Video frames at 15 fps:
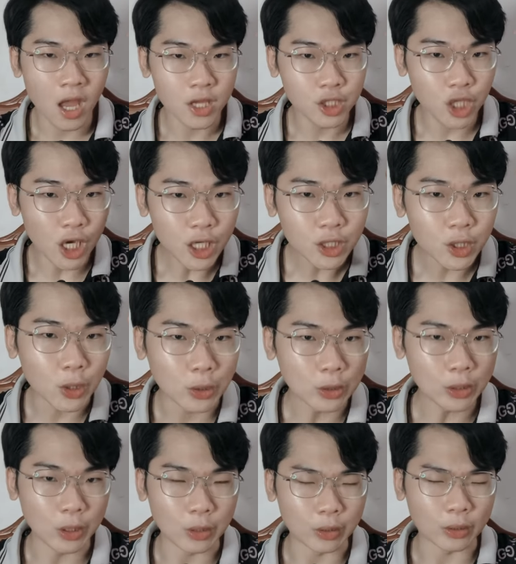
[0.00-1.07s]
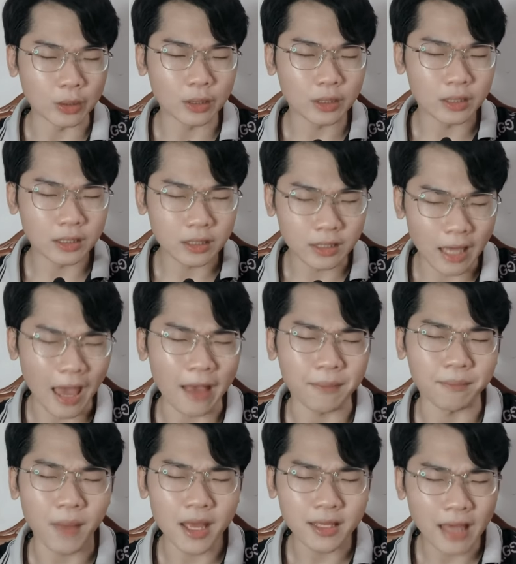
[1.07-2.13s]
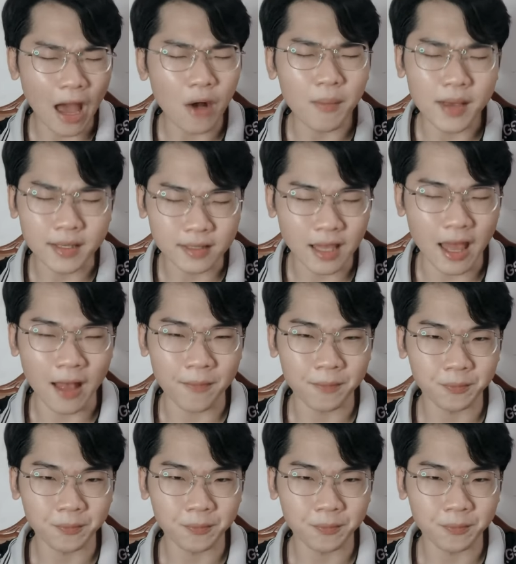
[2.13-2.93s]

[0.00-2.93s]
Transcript: Trí tưởng tượng càng bay cao bay xa